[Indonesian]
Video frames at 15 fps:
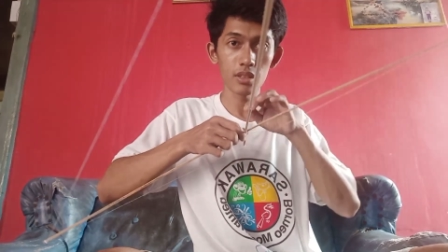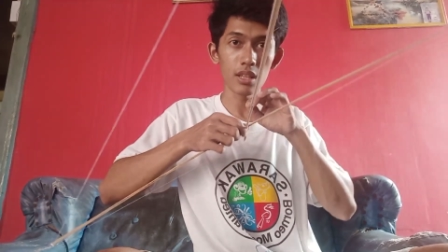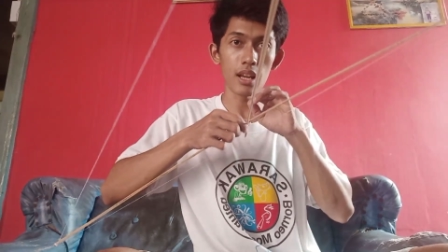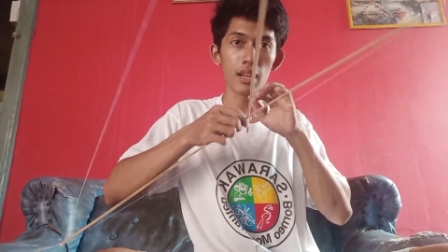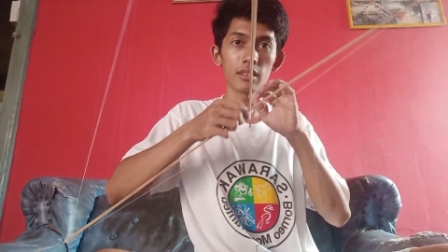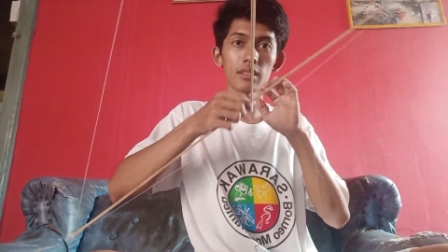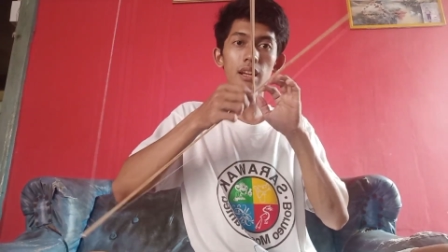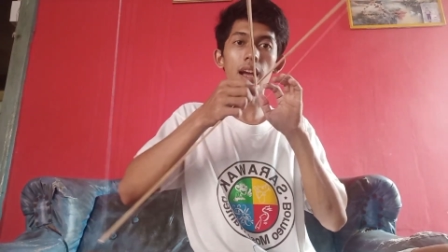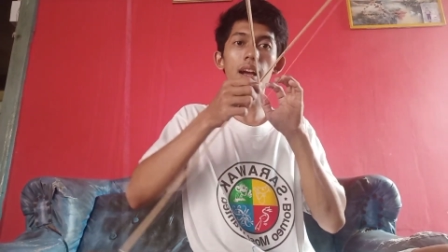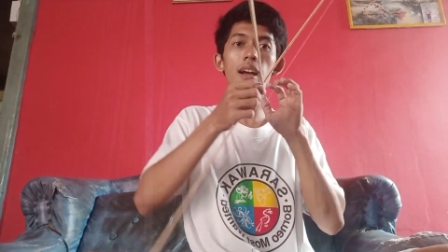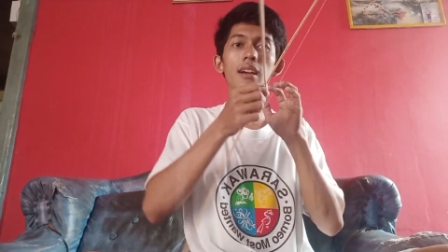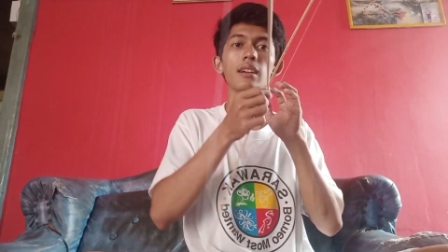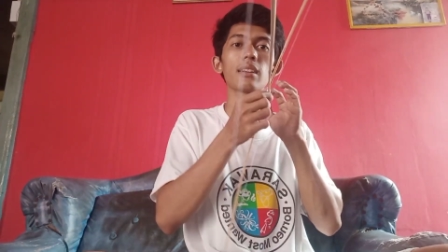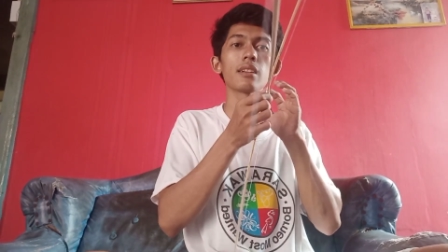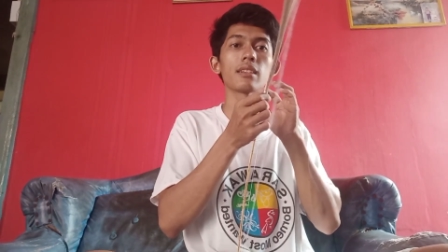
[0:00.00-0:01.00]
nah
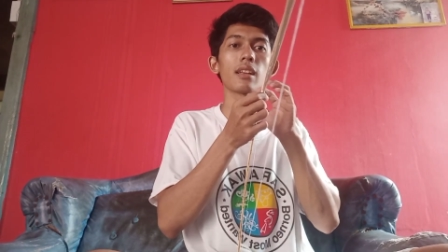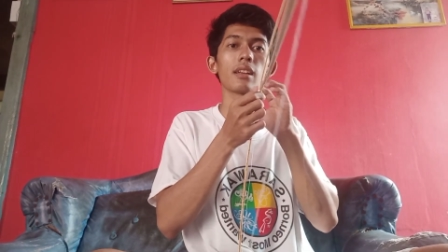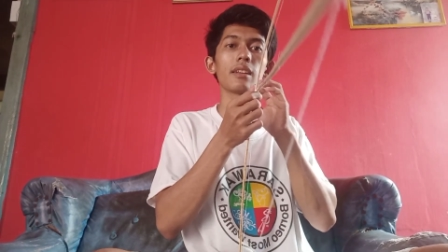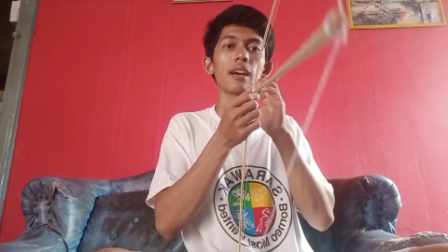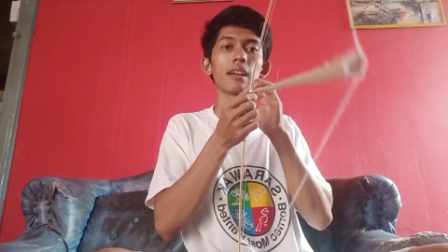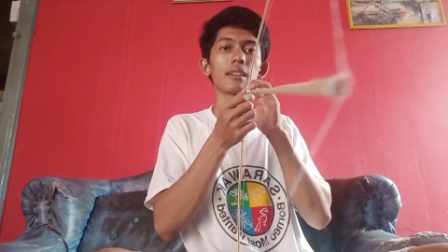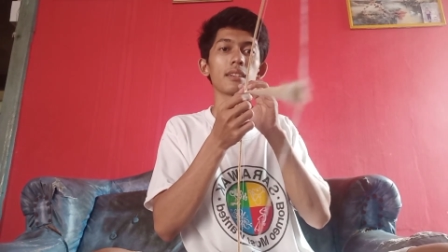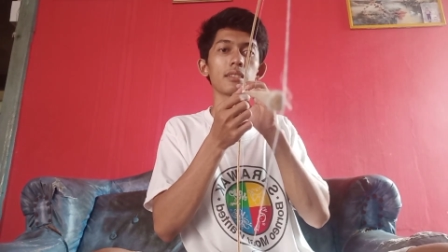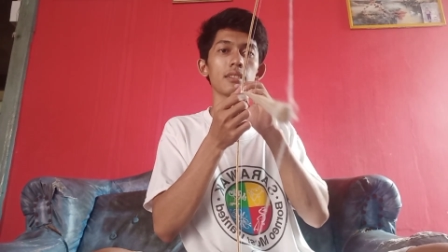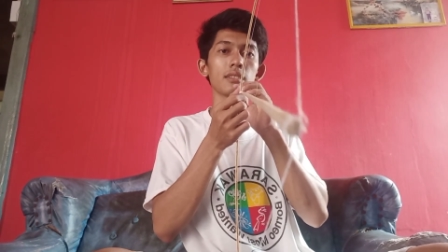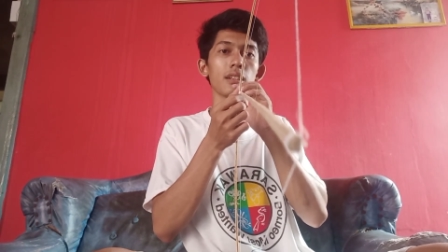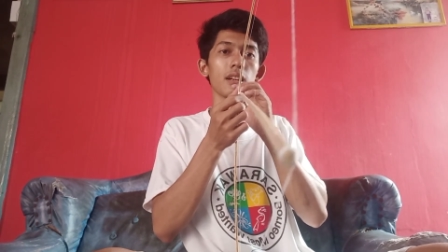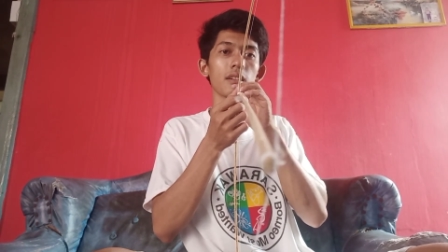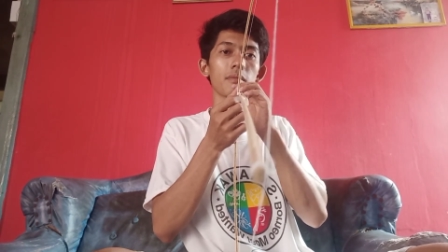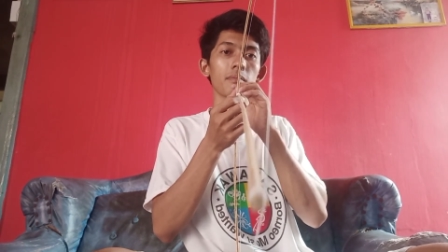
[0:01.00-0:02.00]
sekarang kita lihat
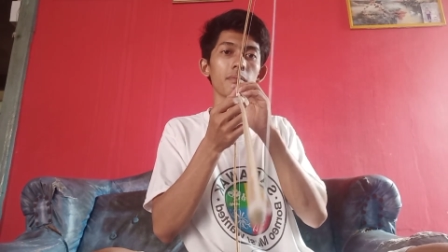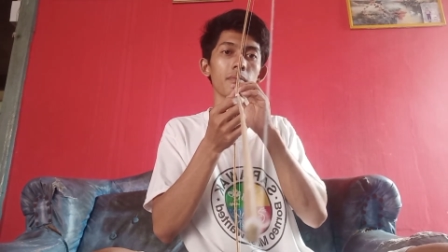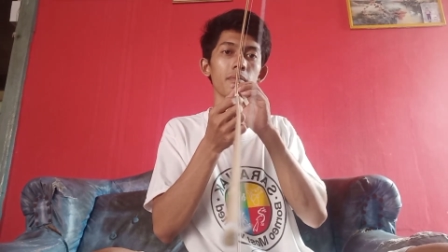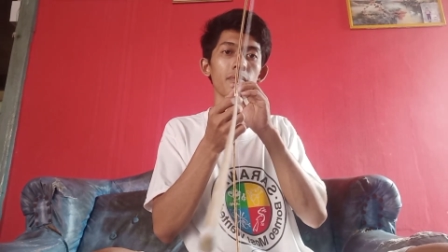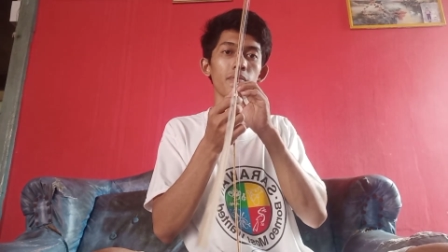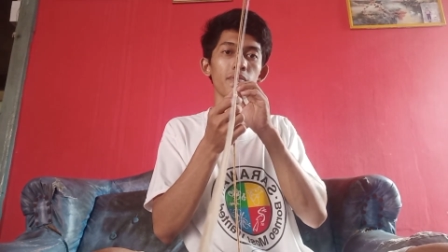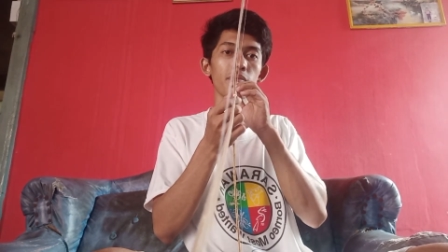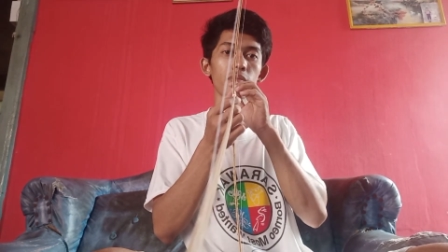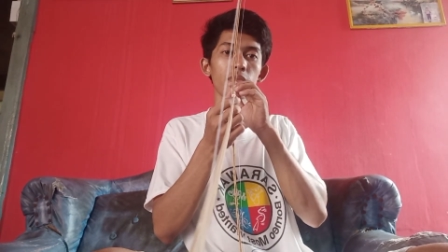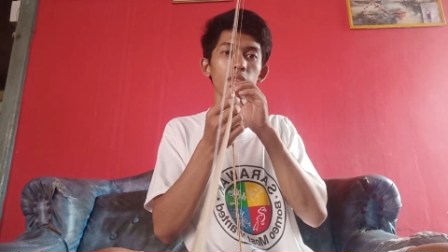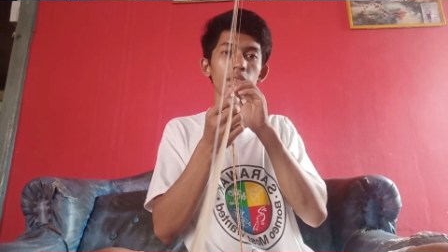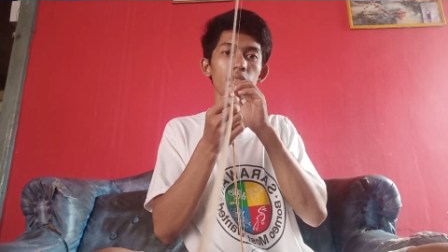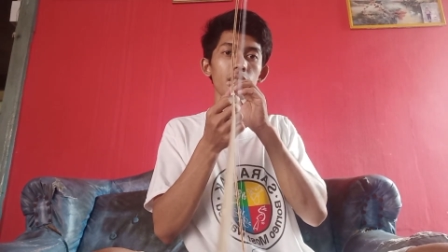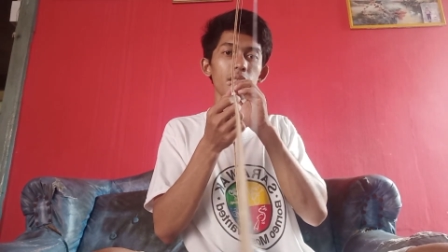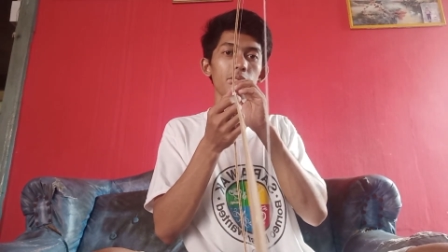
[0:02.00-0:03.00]
hasilnya
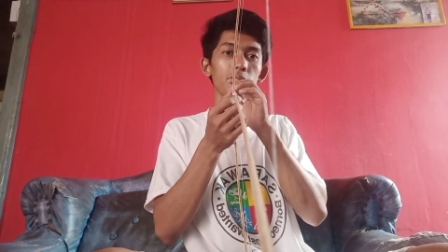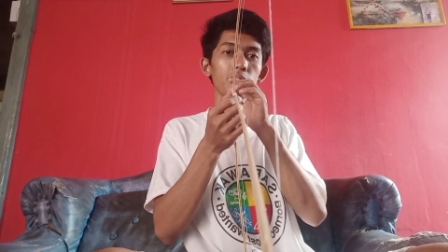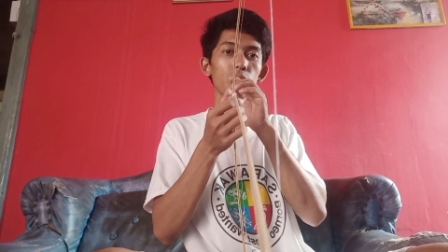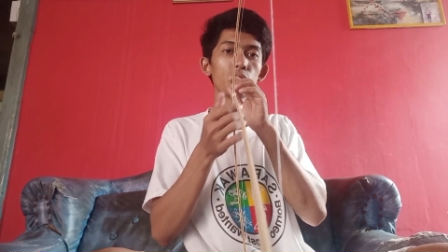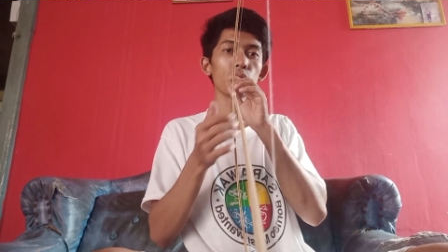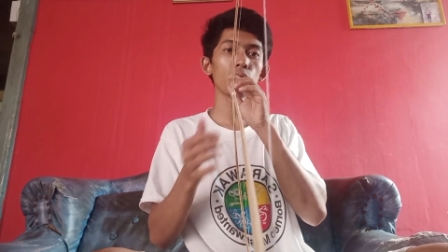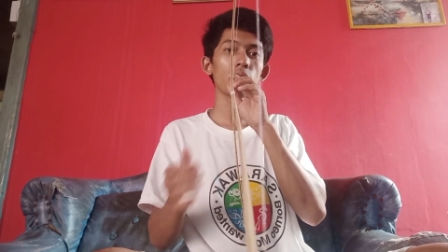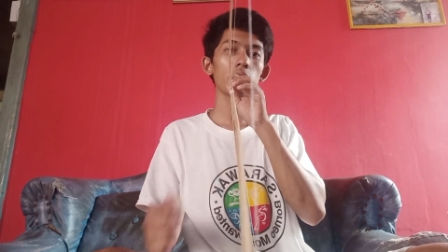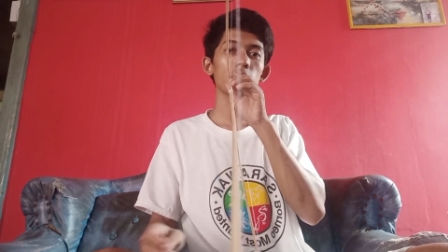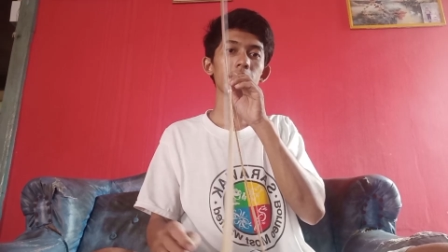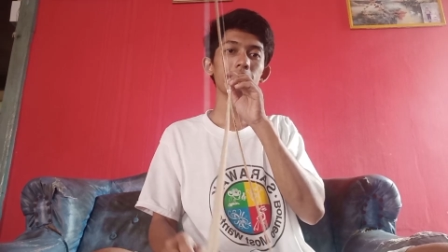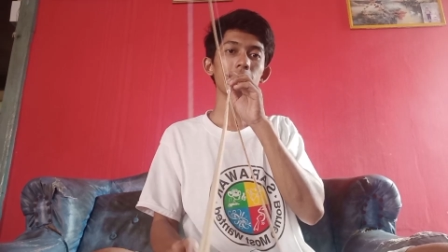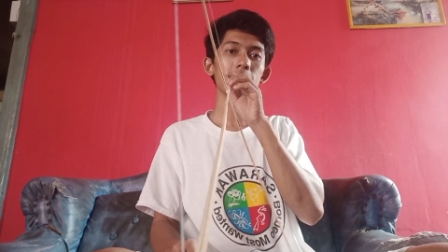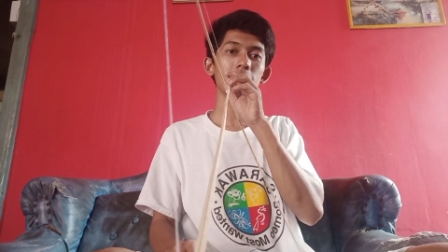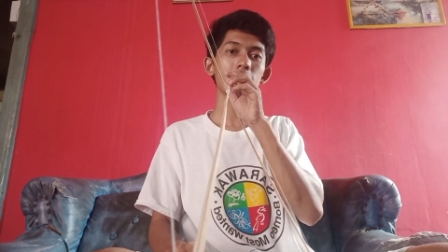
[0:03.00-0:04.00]
bujur kan
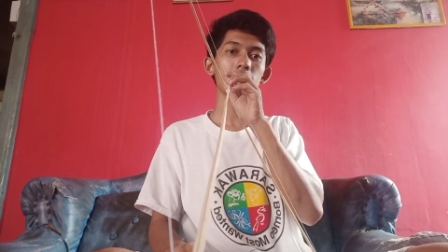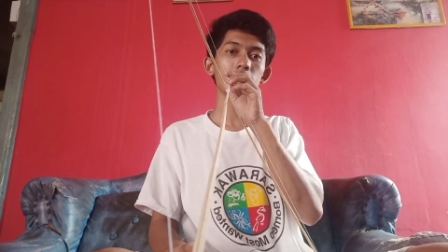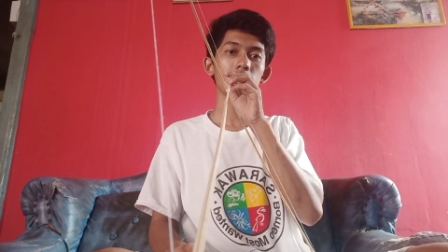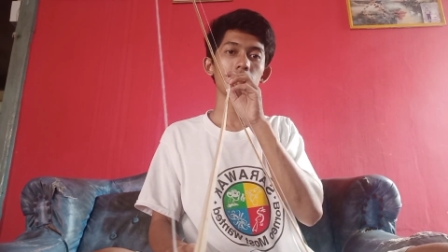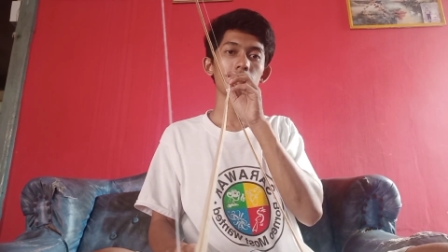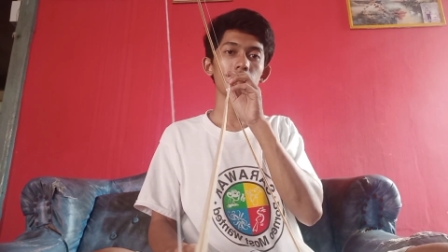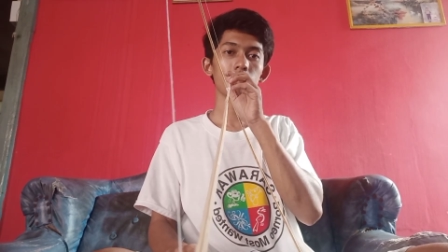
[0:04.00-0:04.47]
teman-teman